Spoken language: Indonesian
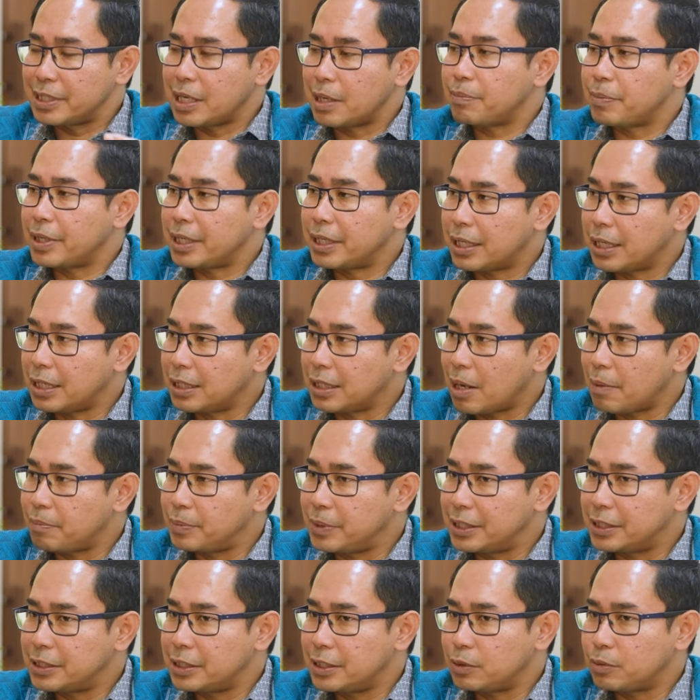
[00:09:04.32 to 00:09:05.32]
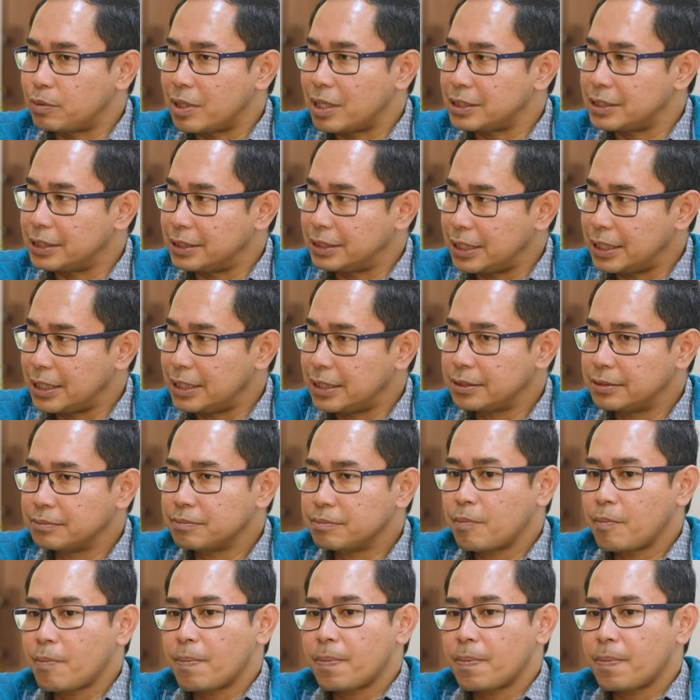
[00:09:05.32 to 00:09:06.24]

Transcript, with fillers: Kami menyampaikan update situasinya,